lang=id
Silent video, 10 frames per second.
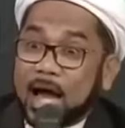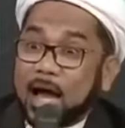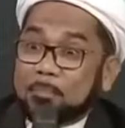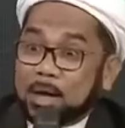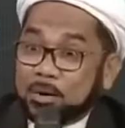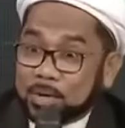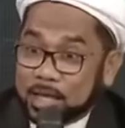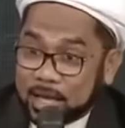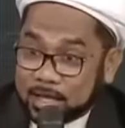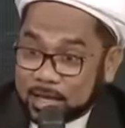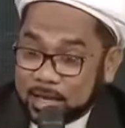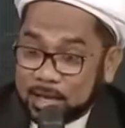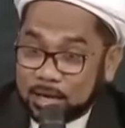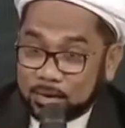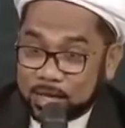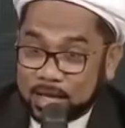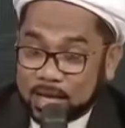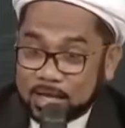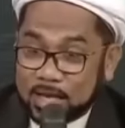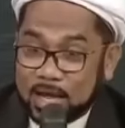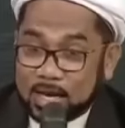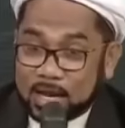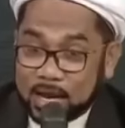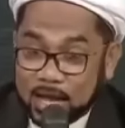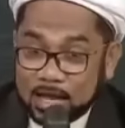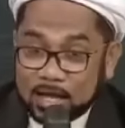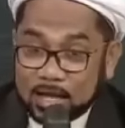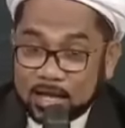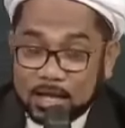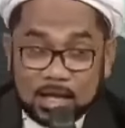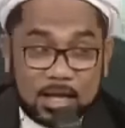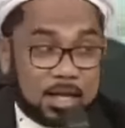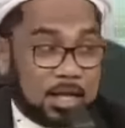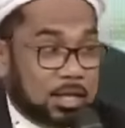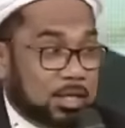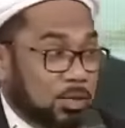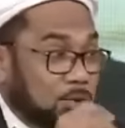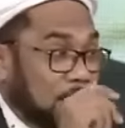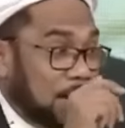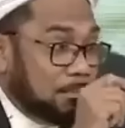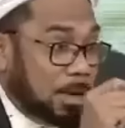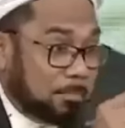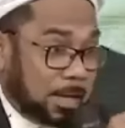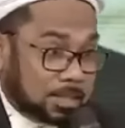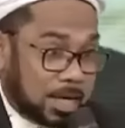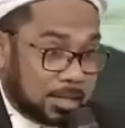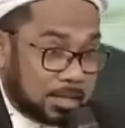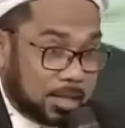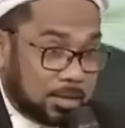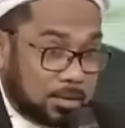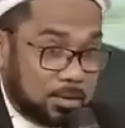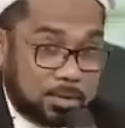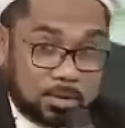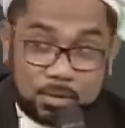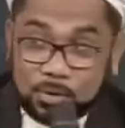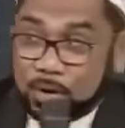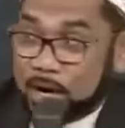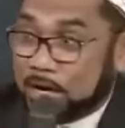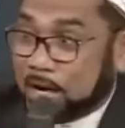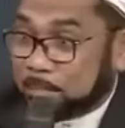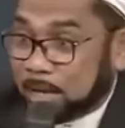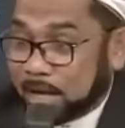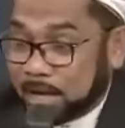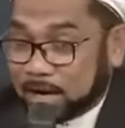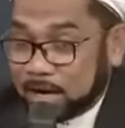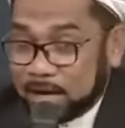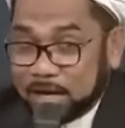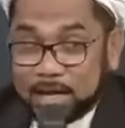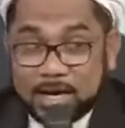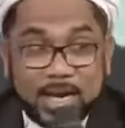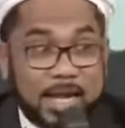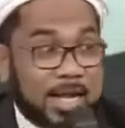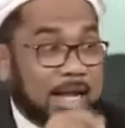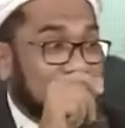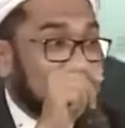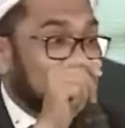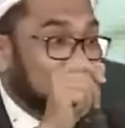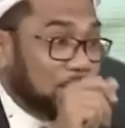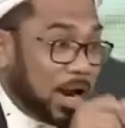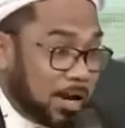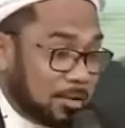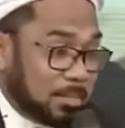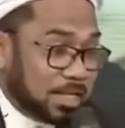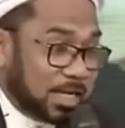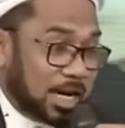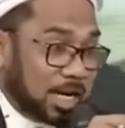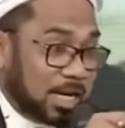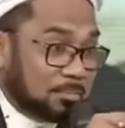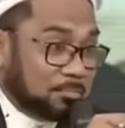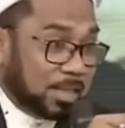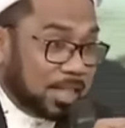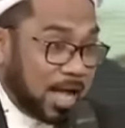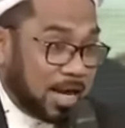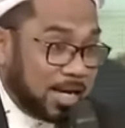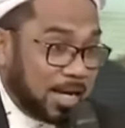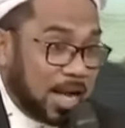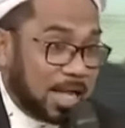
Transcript: Apa logikanya? Logikanya adalah yuran Bapak Said Didu, yuran DPR dengan yuran masyarakat petani